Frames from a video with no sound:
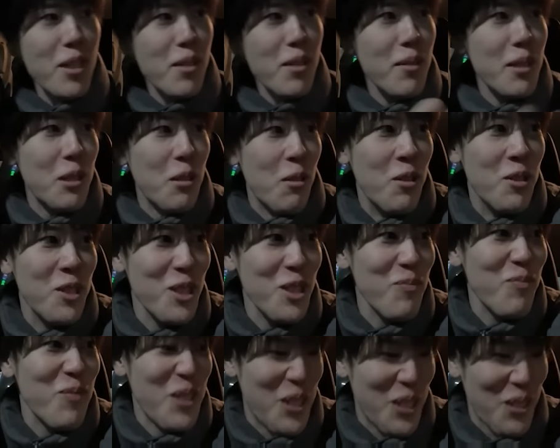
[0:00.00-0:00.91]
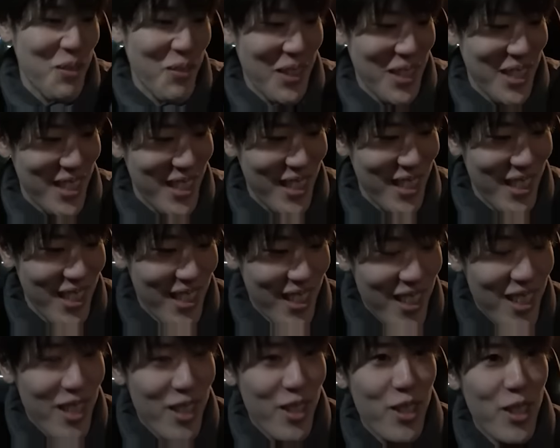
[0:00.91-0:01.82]
メラマン40分しますって
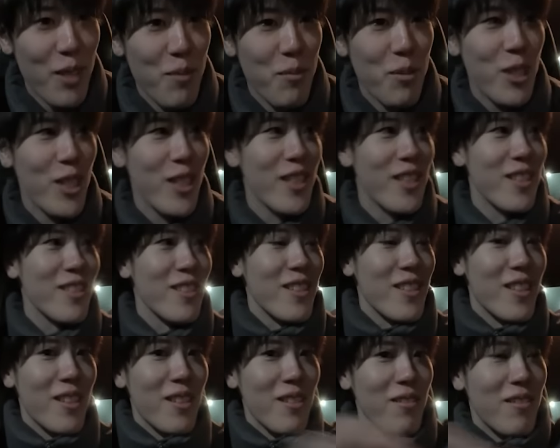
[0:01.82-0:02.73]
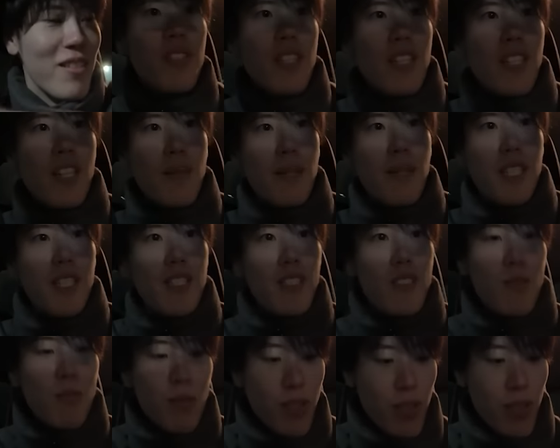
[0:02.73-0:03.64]
DM してたやつがいたんだよ、なんかやばいやつ
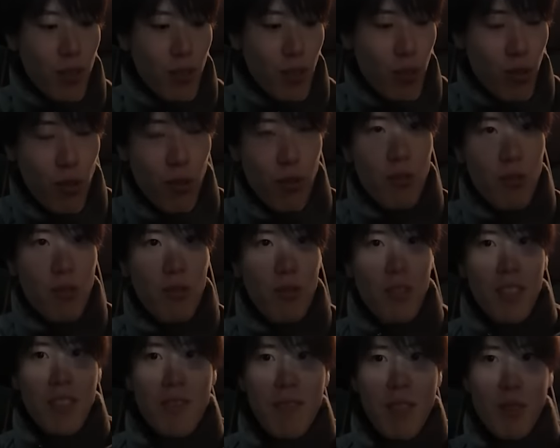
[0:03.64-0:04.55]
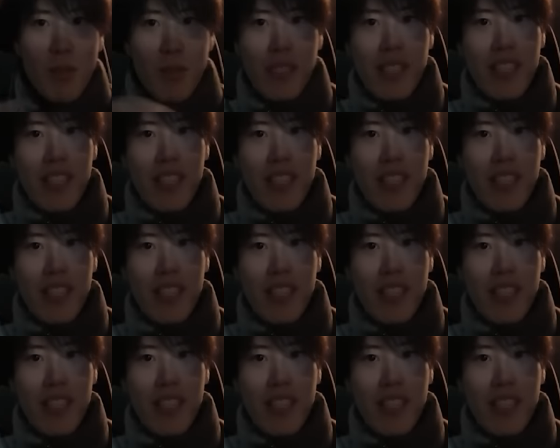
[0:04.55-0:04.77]
かと思ったけど、クソ有能で笑っ